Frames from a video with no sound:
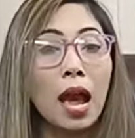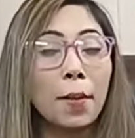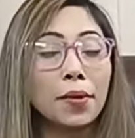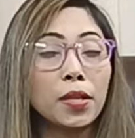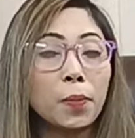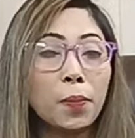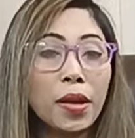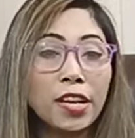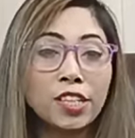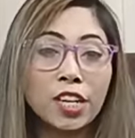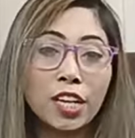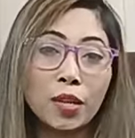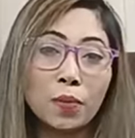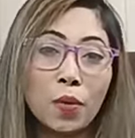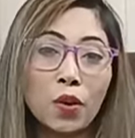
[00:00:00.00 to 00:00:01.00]
আমাদের
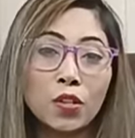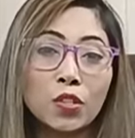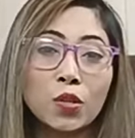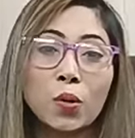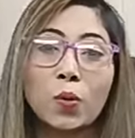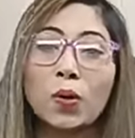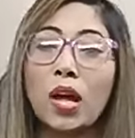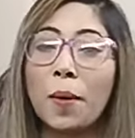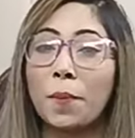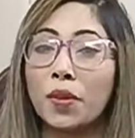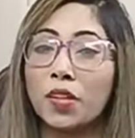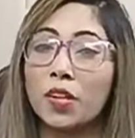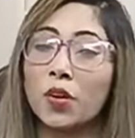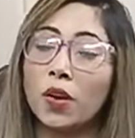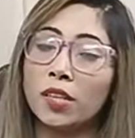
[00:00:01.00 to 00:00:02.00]
পেজে ইনবক্স করুন
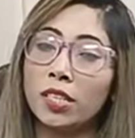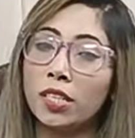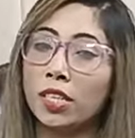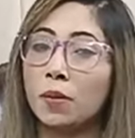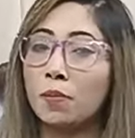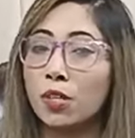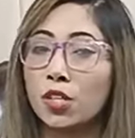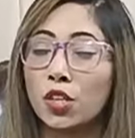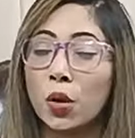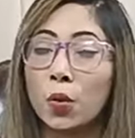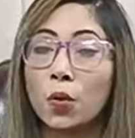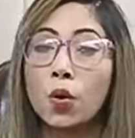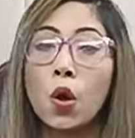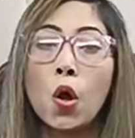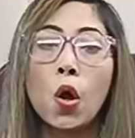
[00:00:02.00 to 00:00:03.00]
আপনাদের কন্ট্যাক্ট নাম্বার সহ